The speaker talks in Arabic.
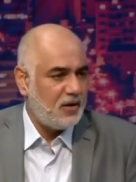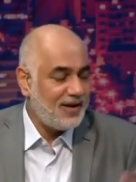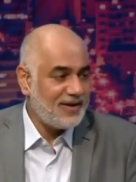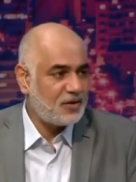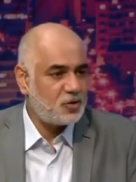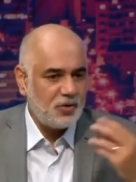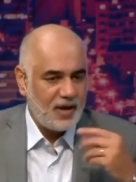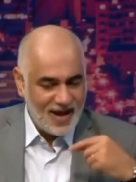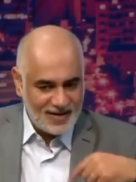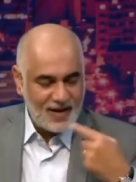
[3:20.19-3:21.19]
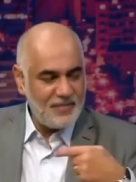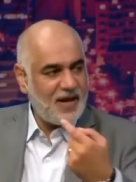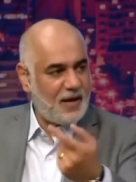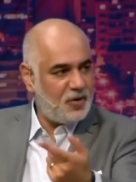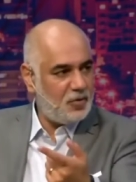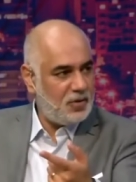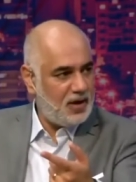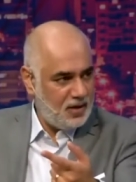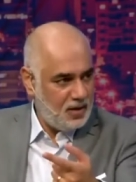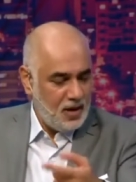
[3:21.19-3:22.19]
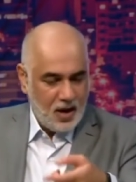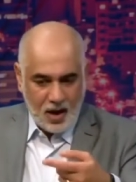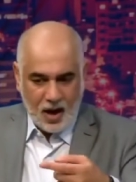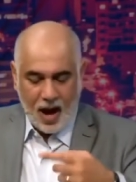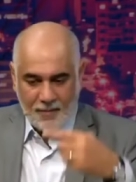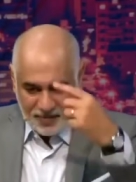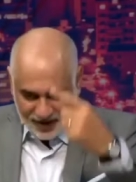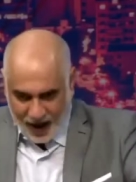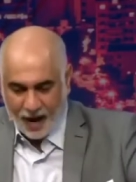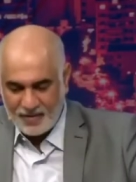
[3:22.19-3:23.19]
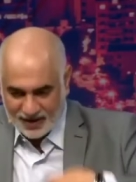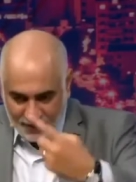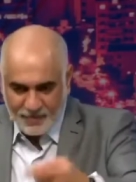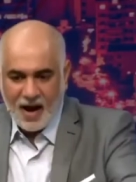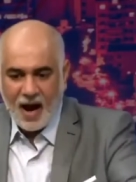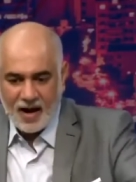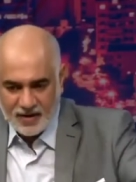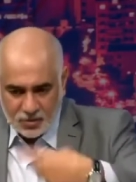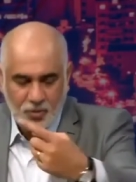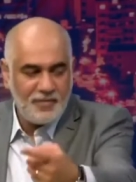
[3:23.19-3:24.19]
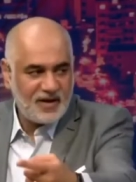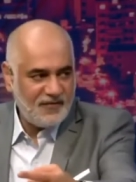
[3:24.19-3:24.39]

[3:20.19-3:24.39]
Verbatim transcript: هيدا شو هالكلمه اللي عم بيقولها عم بيتنبأها عم, عم بيتنبأها حياته صحيح.